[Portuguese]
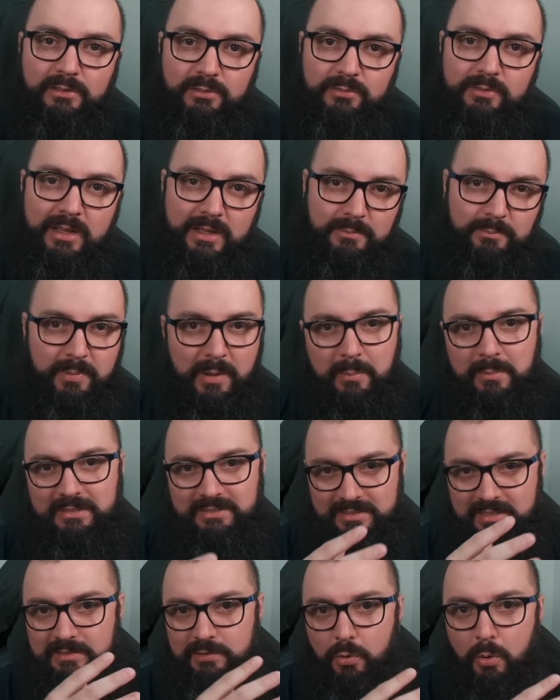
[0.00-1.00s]
Tu vai, pelo menos
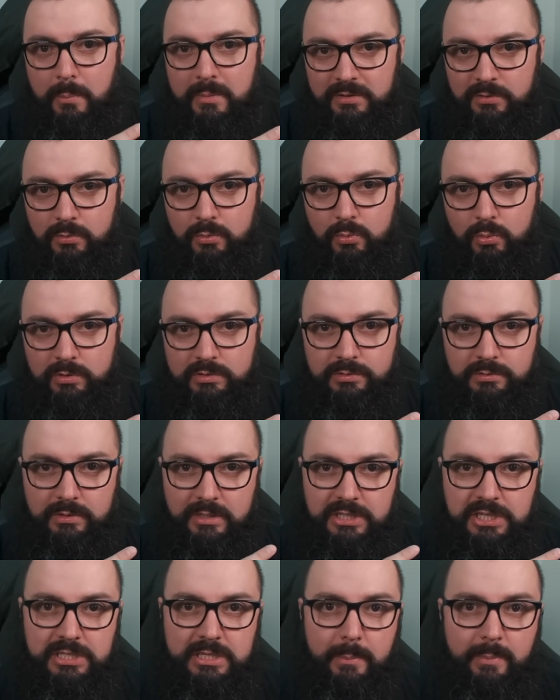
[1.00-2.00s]
nesse começo do curso, a
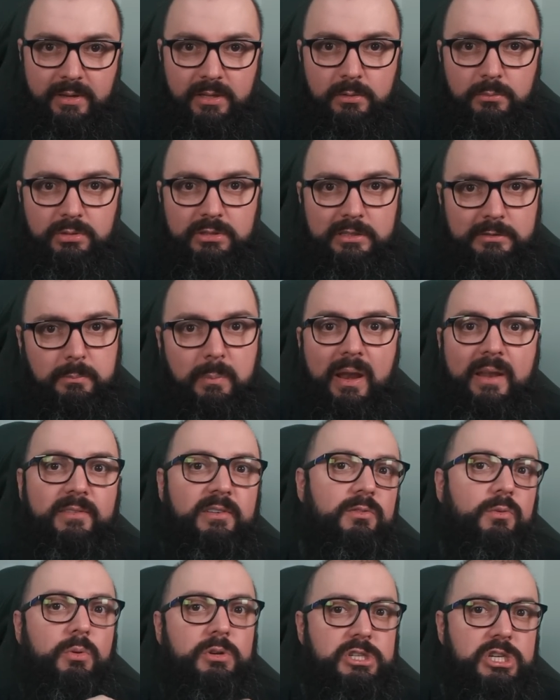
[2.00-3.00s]
gente está aprendendo muitas
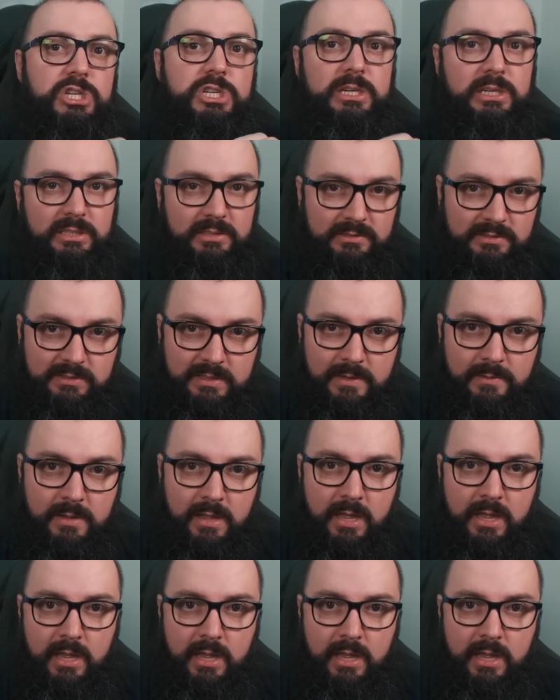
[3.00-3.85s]
palavras cotidianas, né?